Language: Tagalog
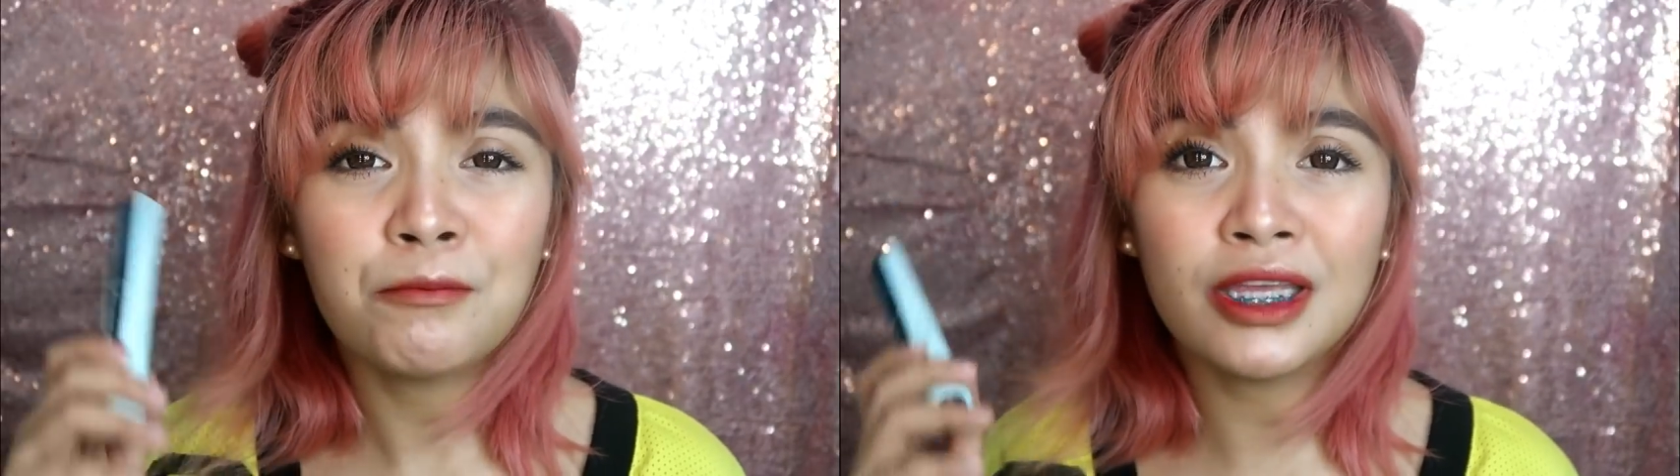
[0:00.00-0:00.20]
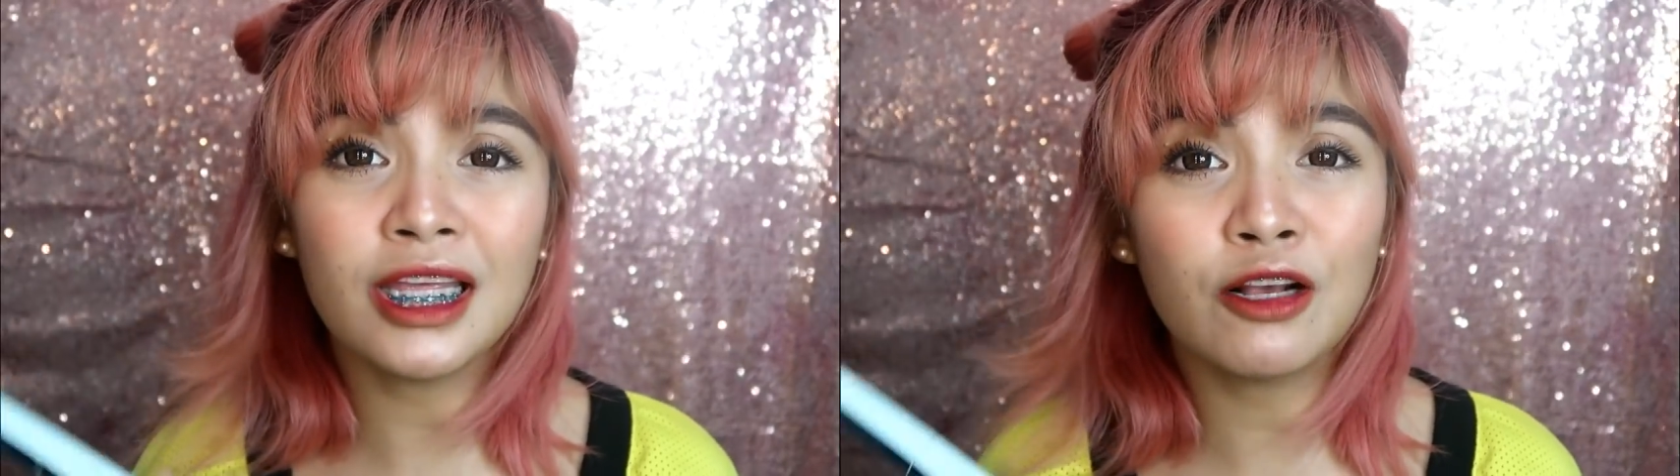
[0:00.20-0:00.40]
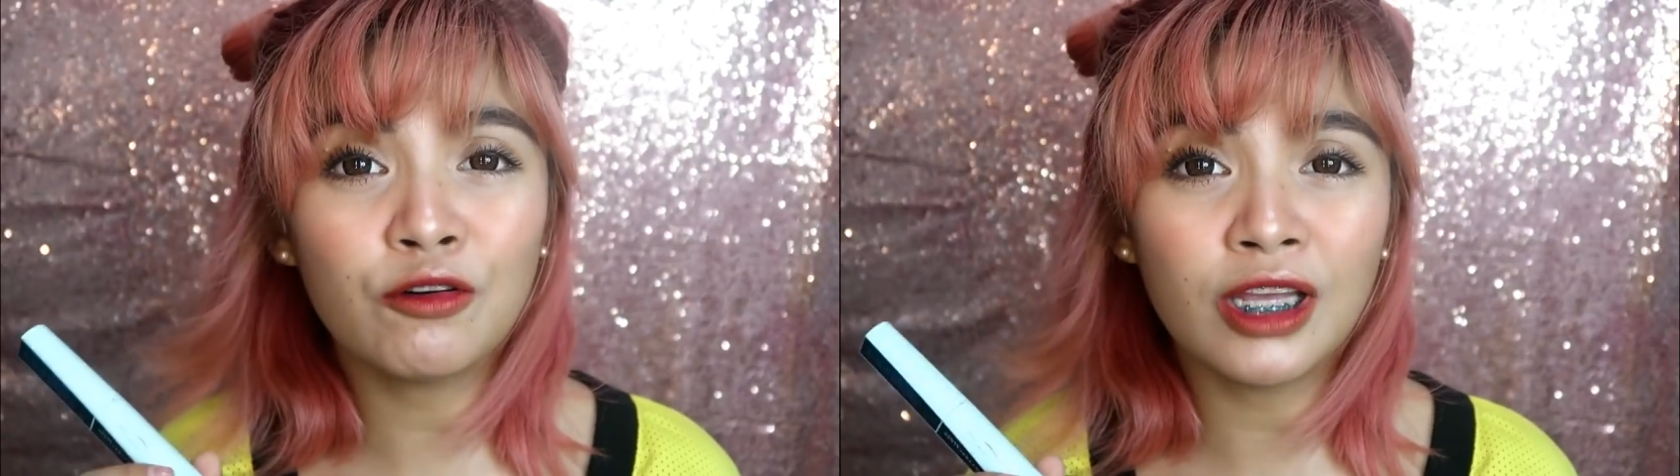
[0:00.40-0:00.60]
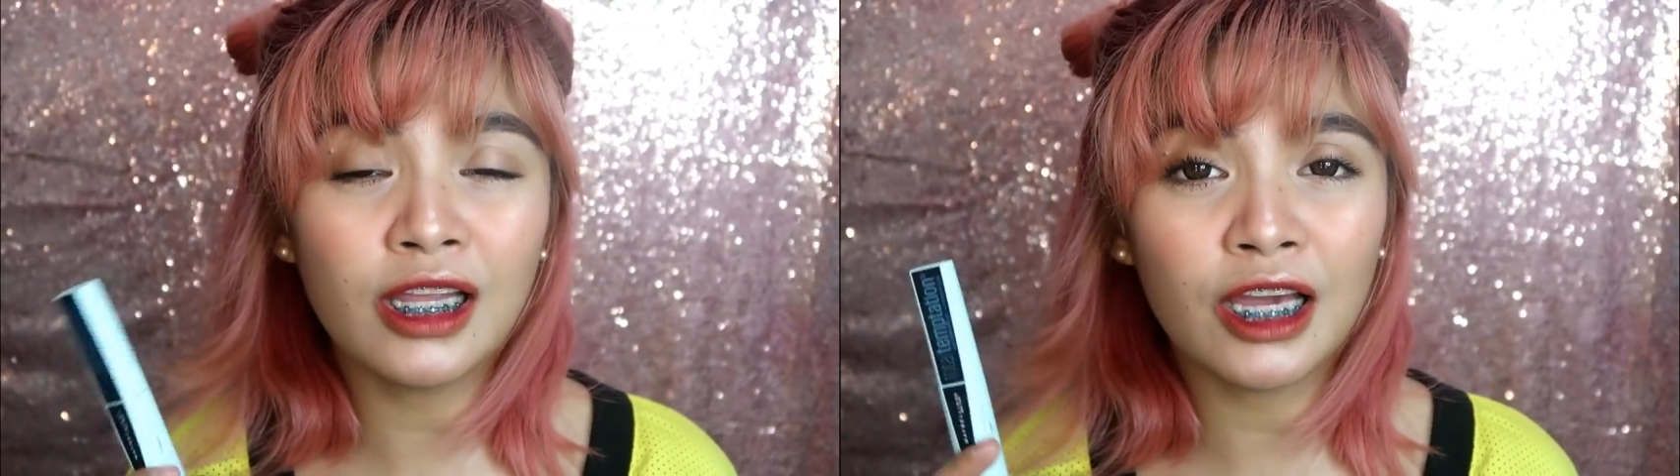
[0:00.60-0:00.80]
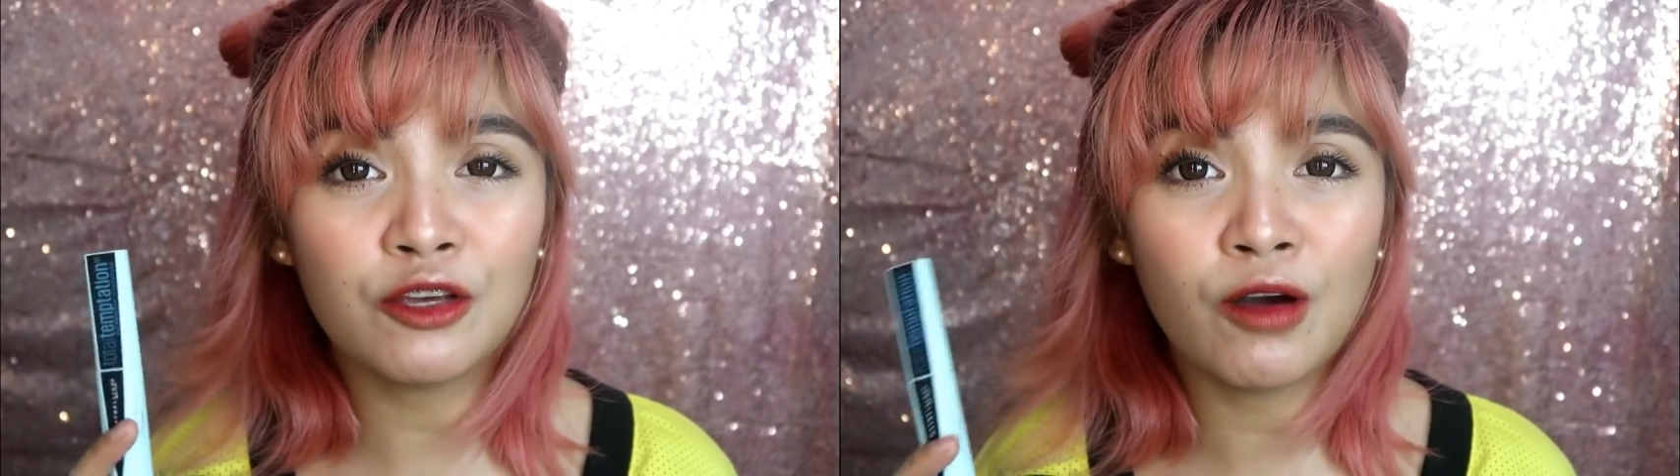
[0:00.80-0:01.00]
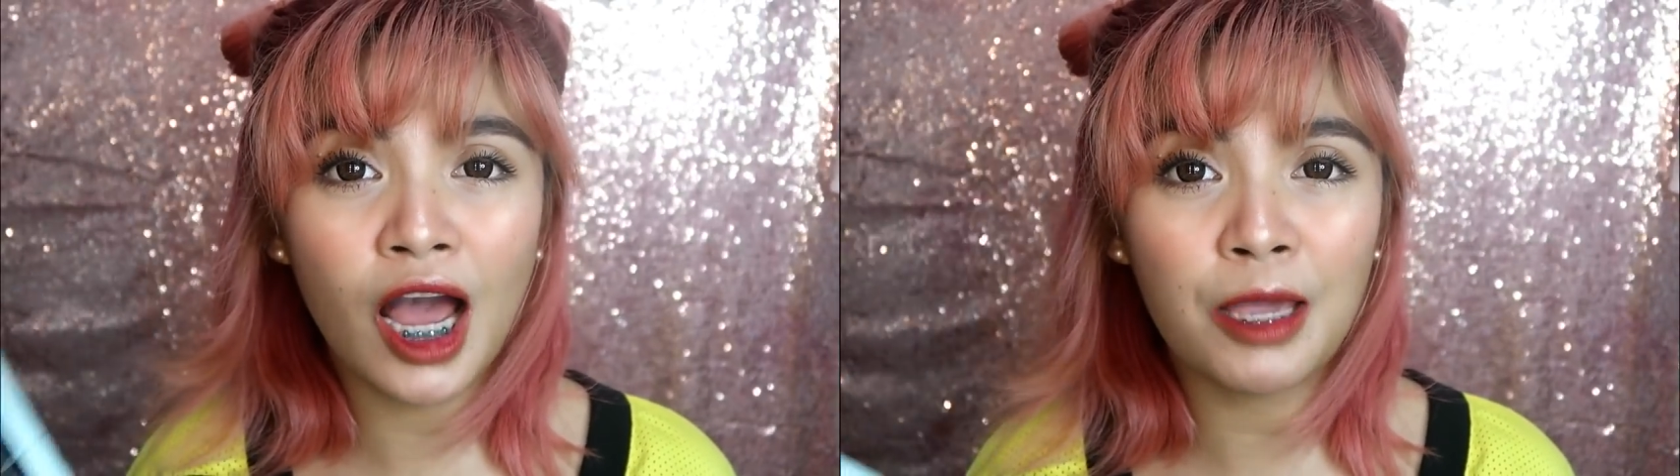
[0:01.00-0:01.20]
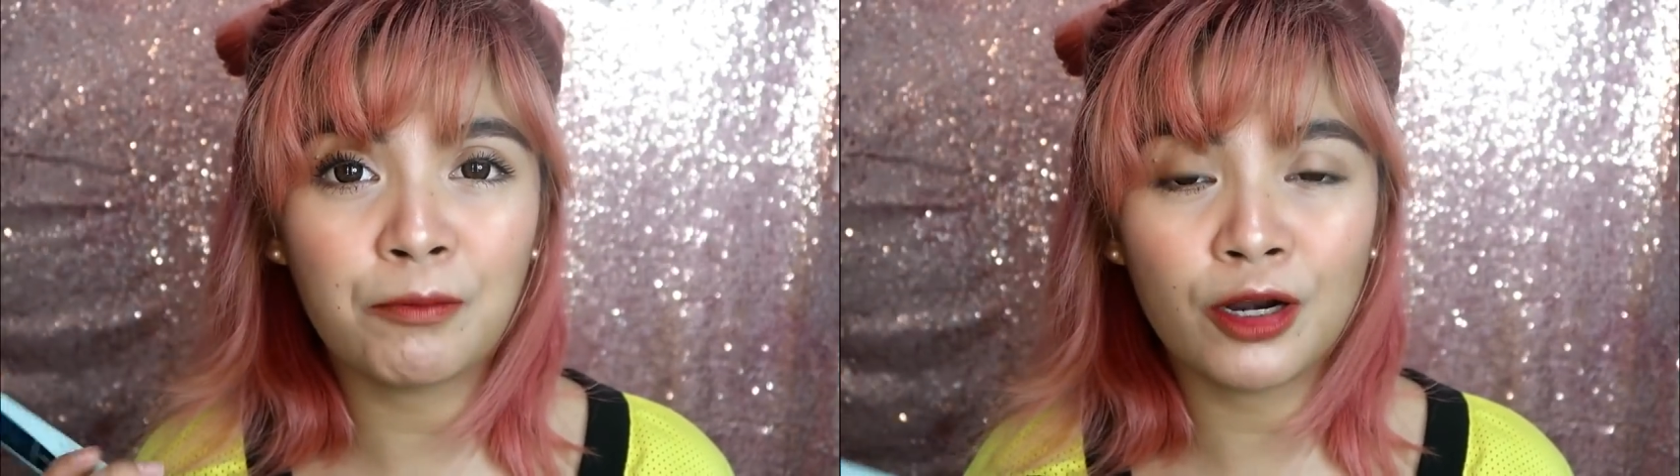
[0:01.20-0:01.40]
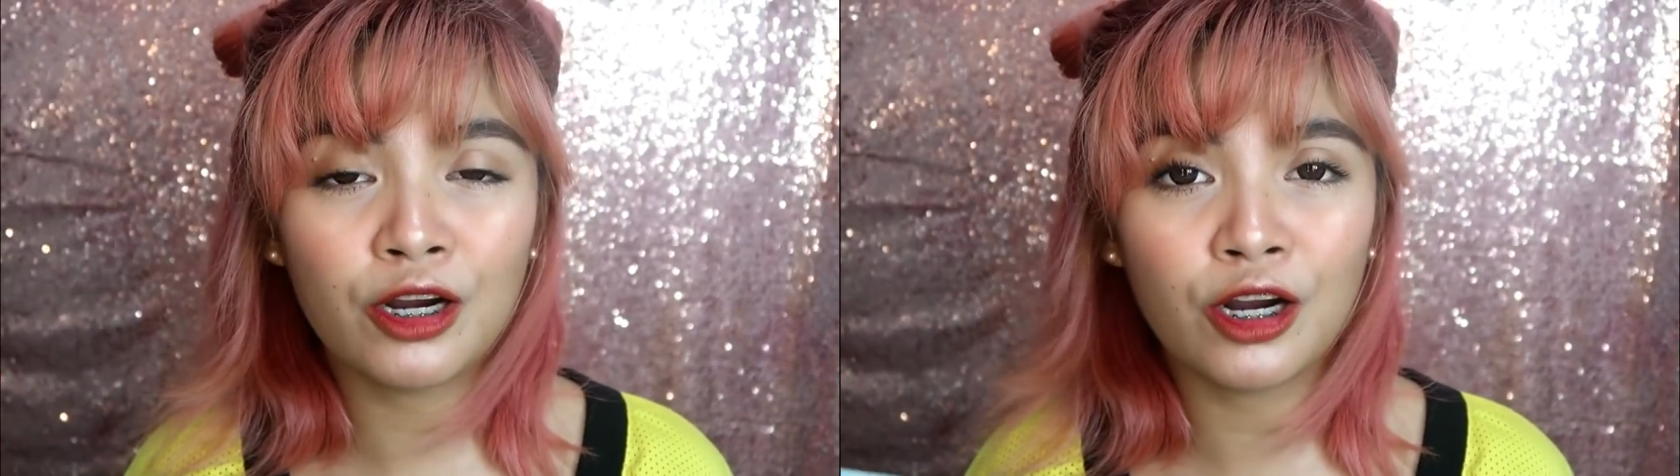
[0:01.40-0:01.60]
binili ko na lang yung
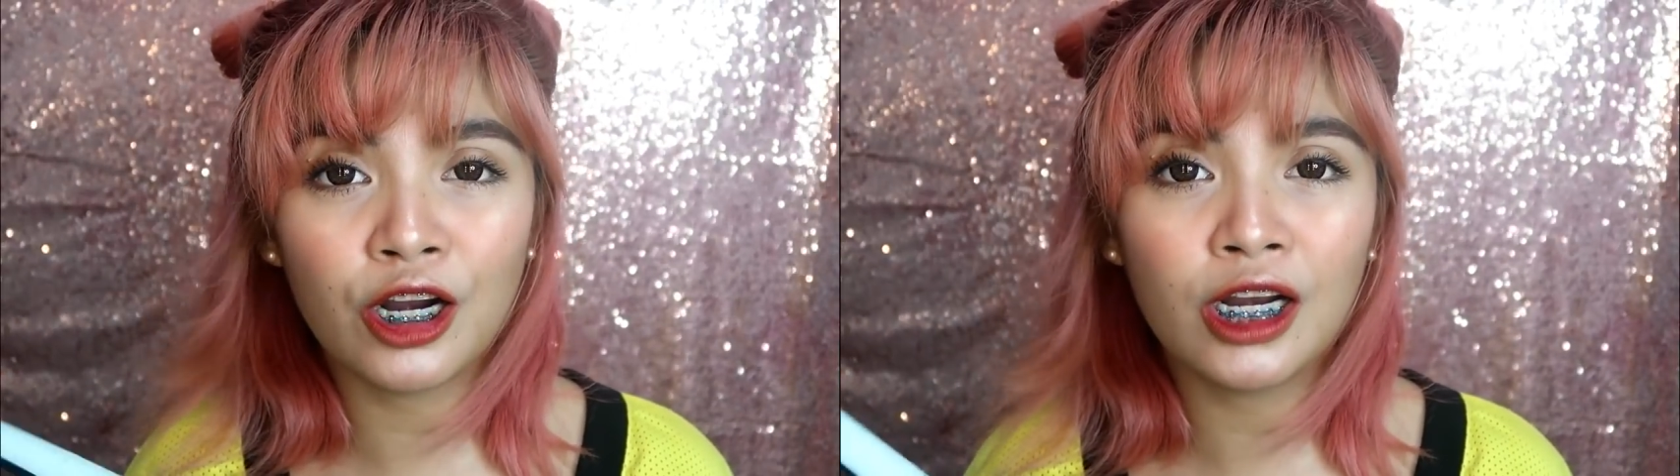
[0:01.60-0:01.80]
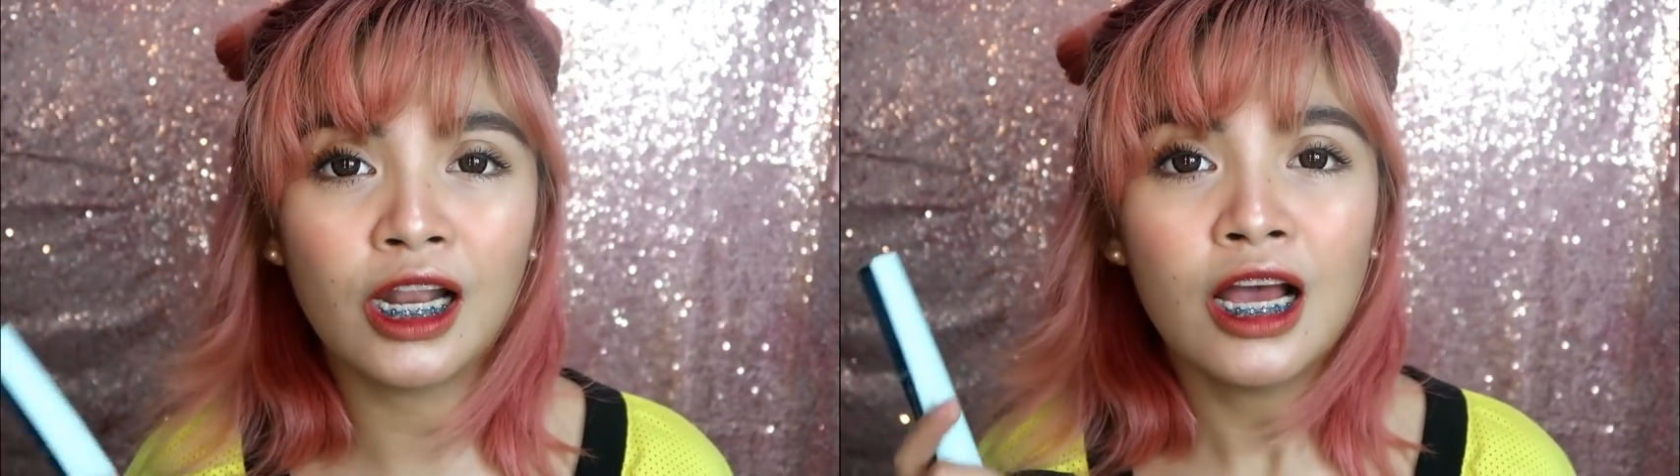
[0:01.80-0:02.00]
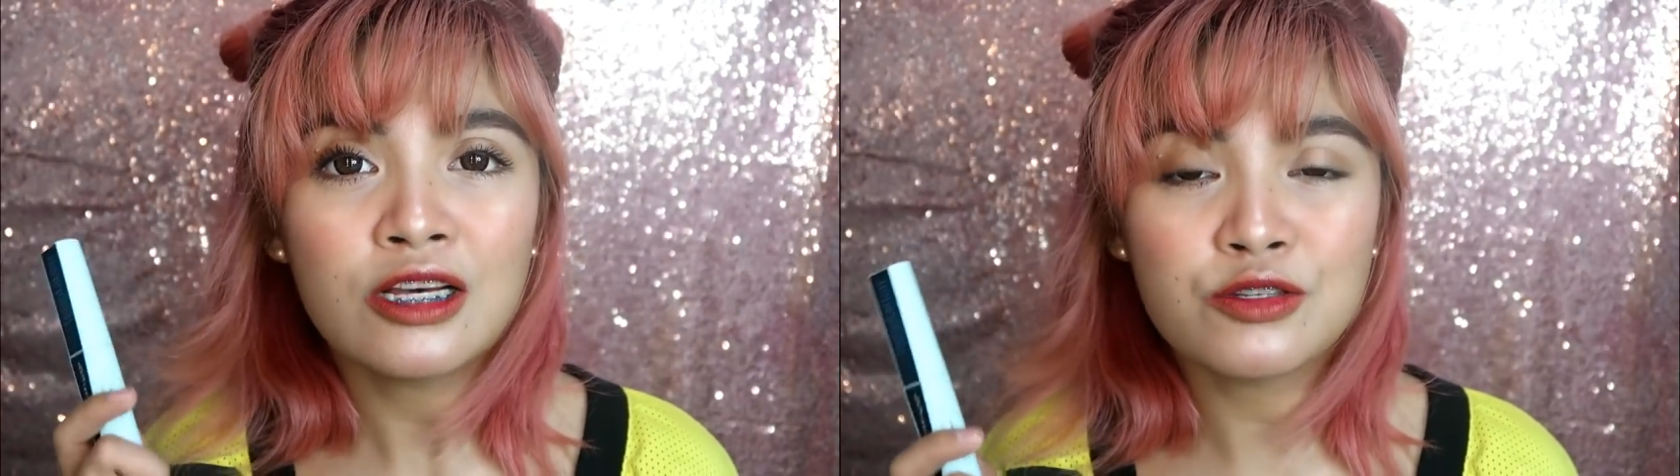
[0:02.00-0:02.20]
hyper curl.